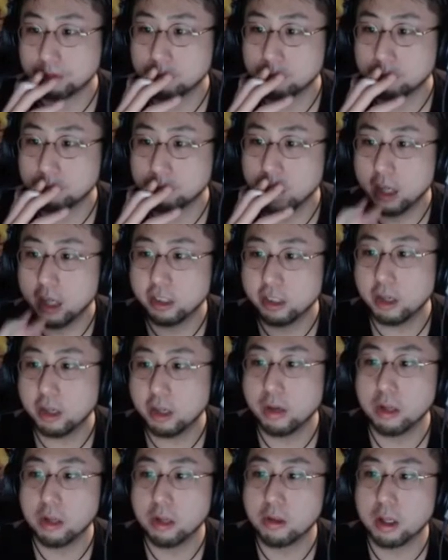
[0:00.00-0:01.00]
明日は和
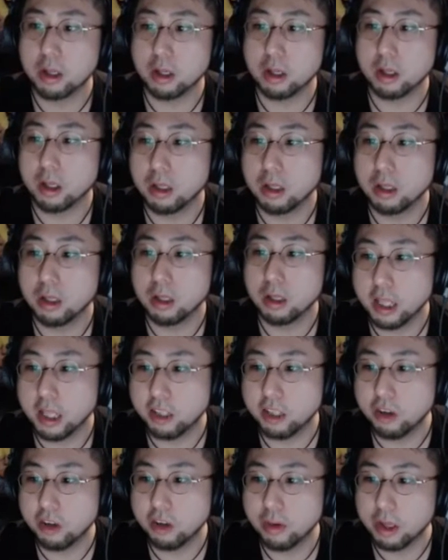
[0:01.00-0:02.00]
道さん、私
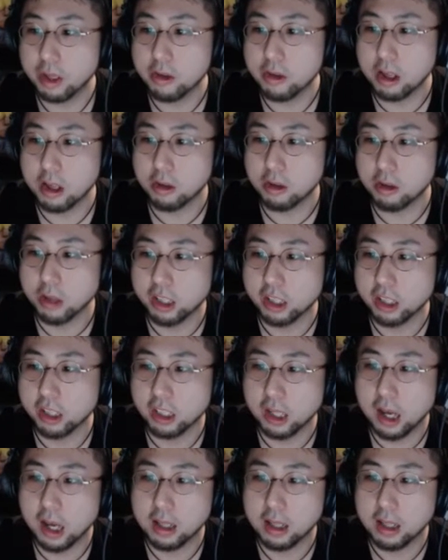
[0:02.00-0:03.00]
は和道さんと同じ考
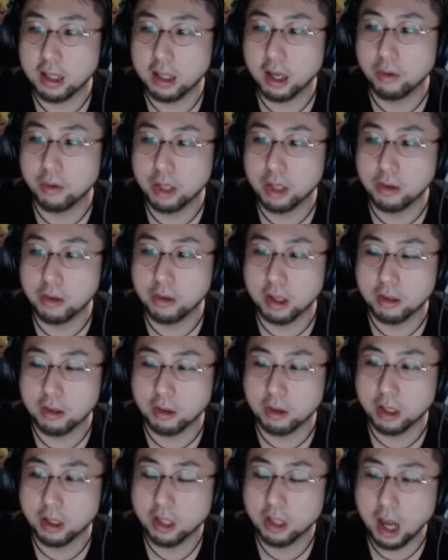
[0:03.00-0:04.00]
え。だから和道さんにその、
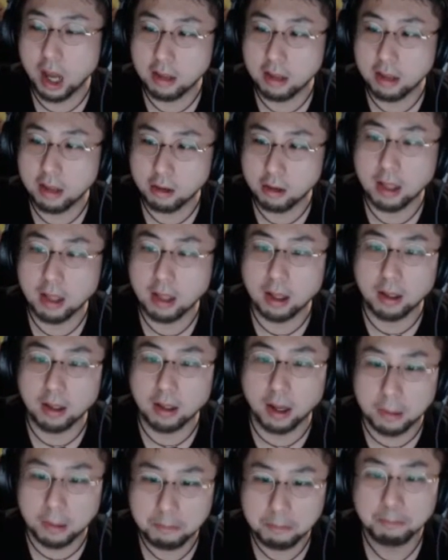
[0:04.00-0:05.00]
あ、そうだったんだ。
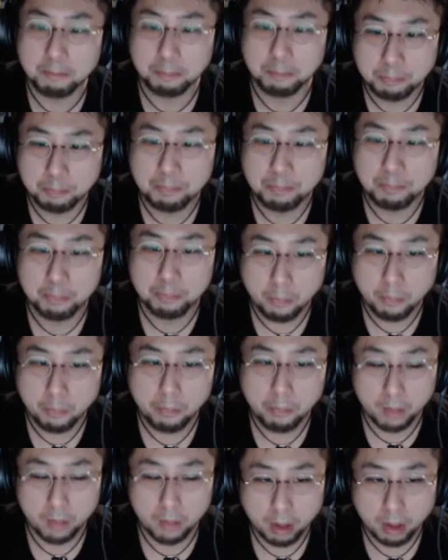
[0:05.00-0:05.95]
うん。